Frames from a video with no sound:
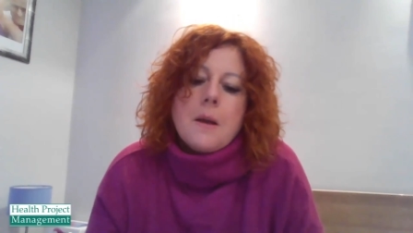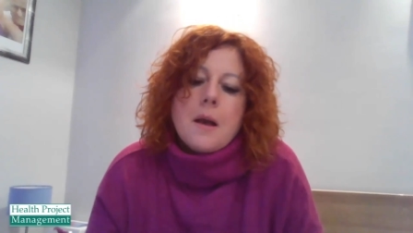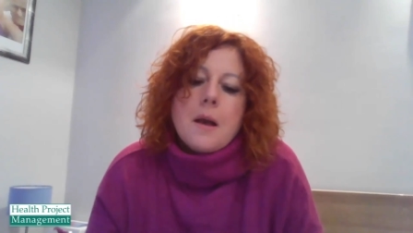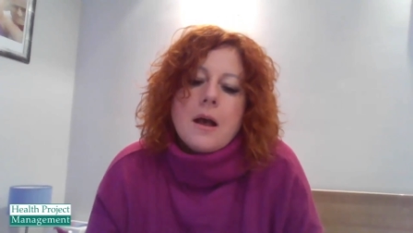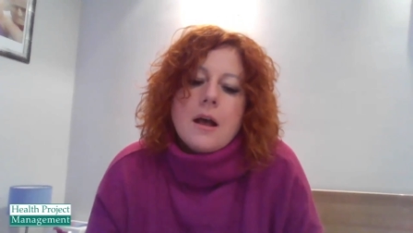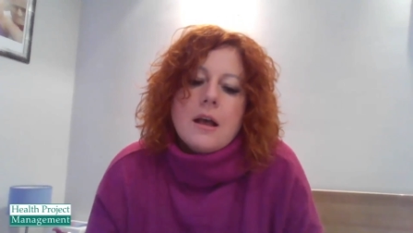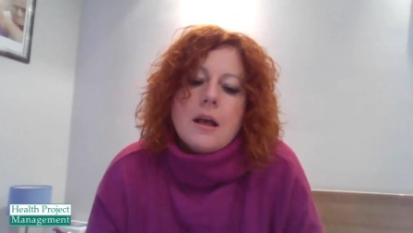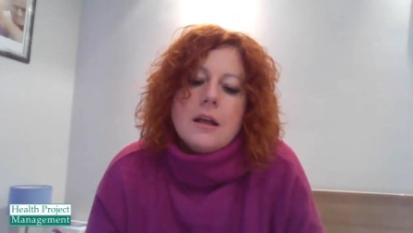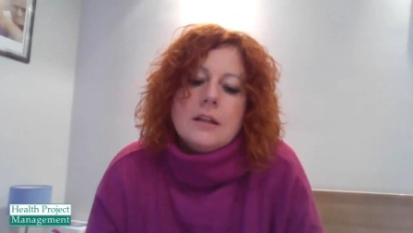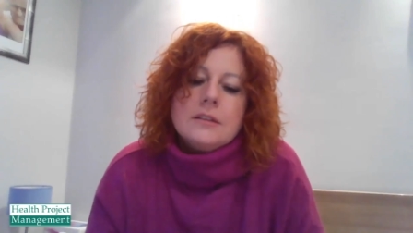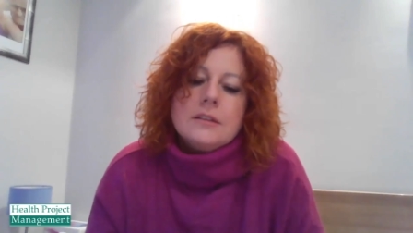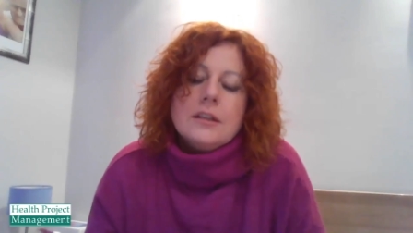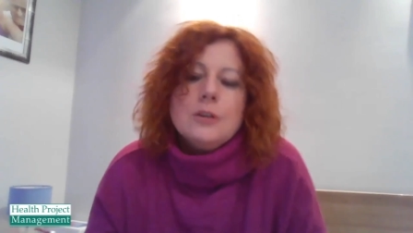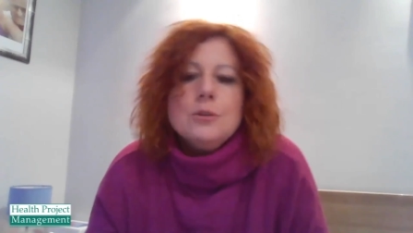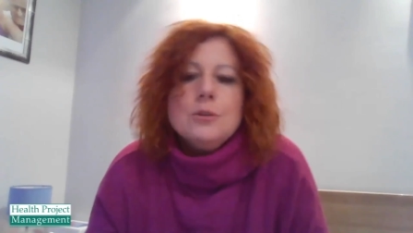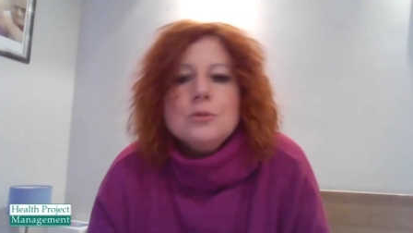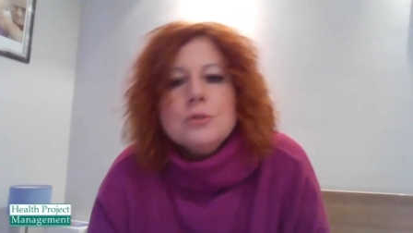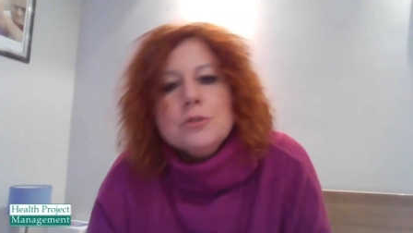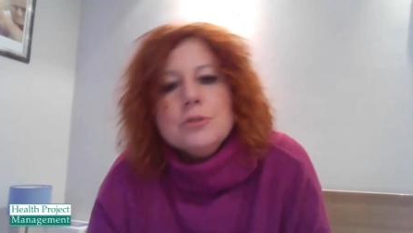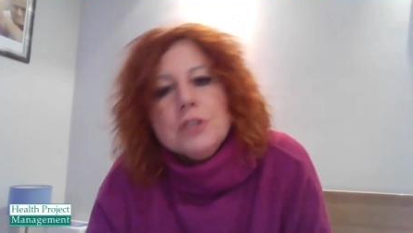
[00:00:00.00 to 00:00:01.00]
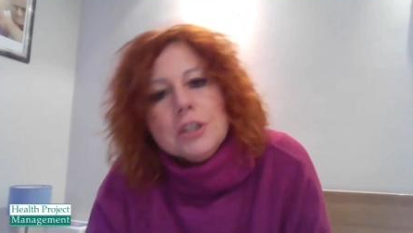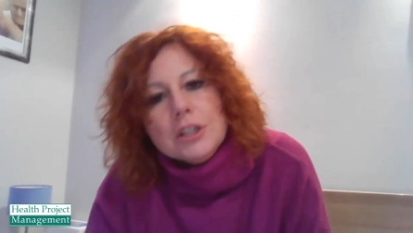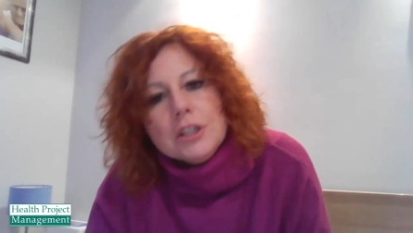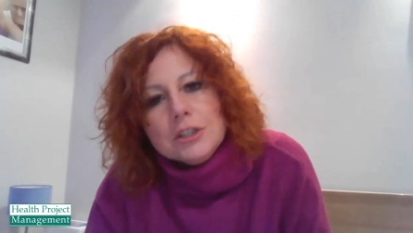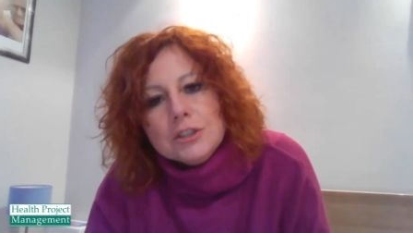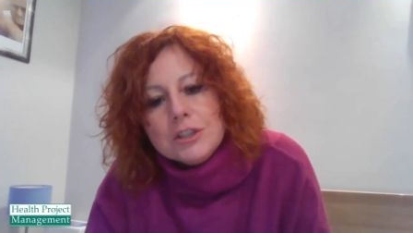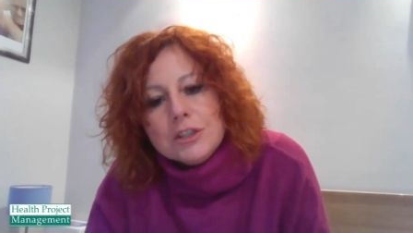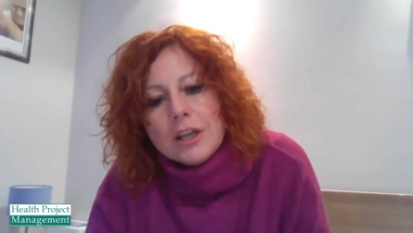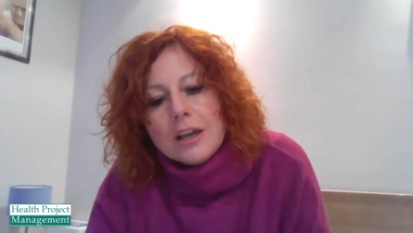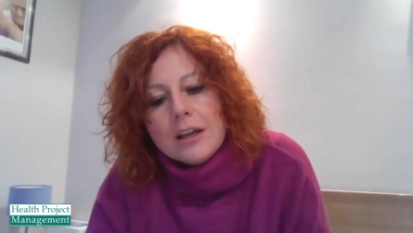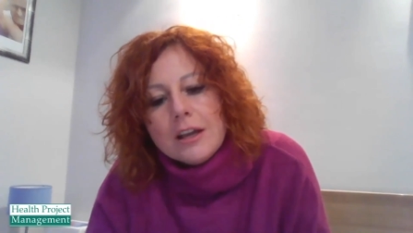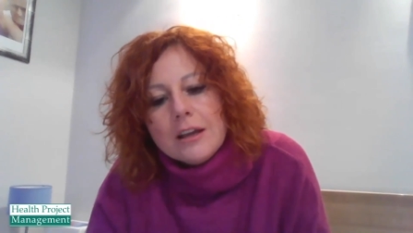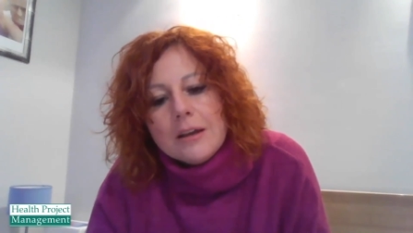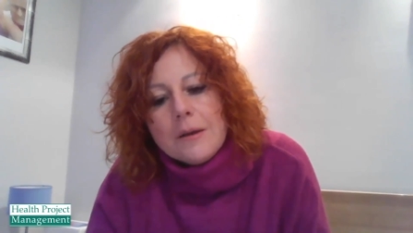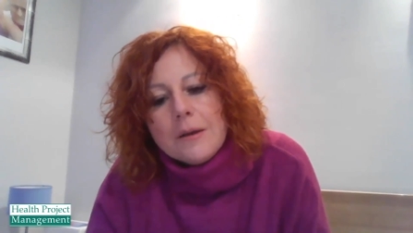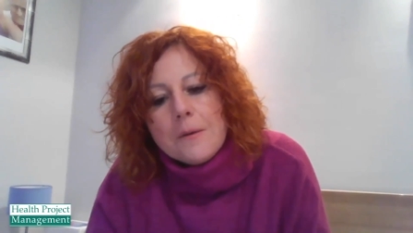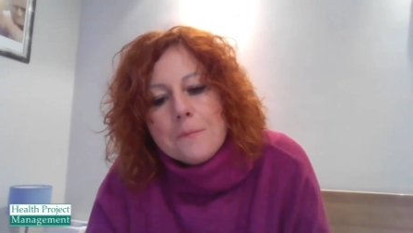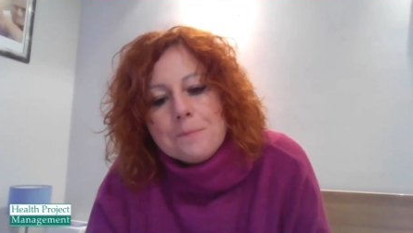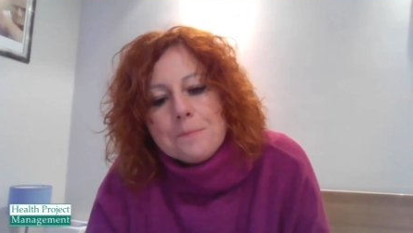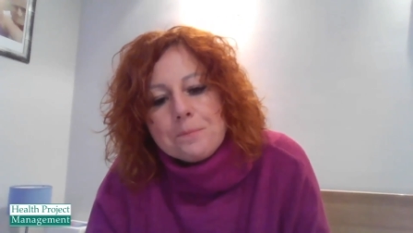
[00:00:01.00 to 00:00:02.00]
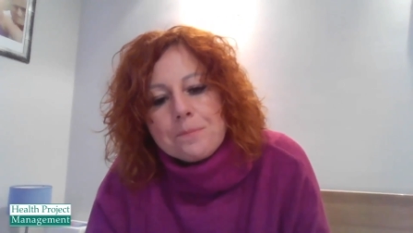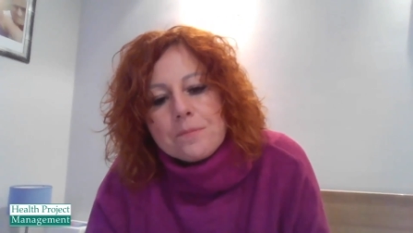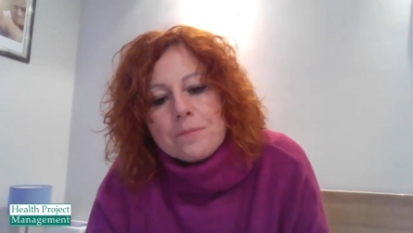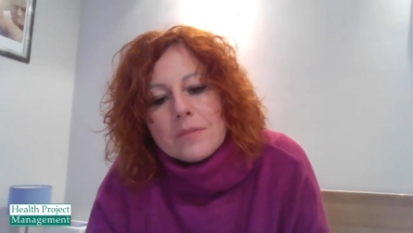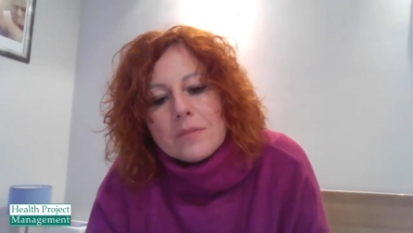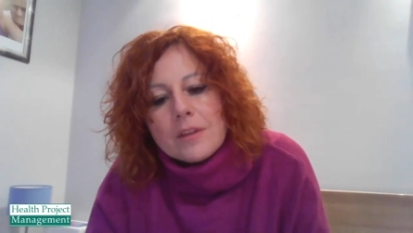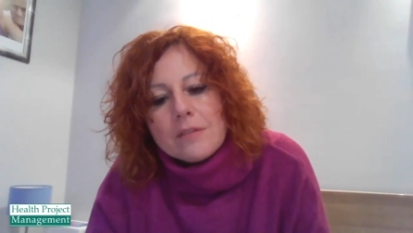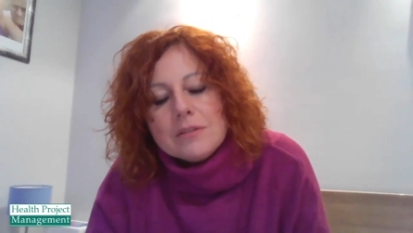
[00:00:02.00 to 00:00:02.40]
e, tego, co dzieje się mm,